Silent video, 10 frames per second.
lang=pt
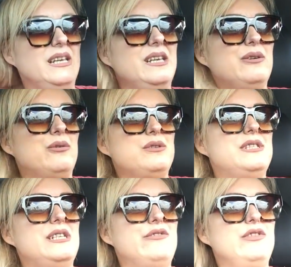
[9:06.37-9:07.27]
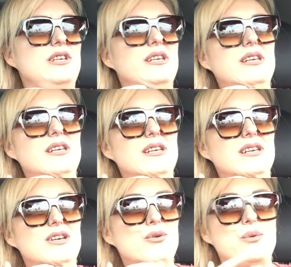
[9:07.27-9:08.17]
Inclusive,
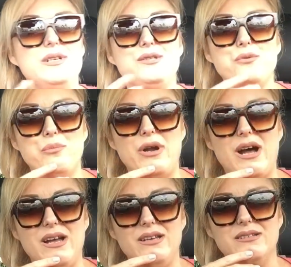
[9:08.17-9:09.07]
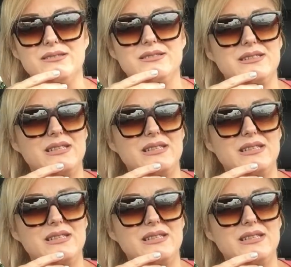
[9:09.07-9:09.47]
eu conheci o Brian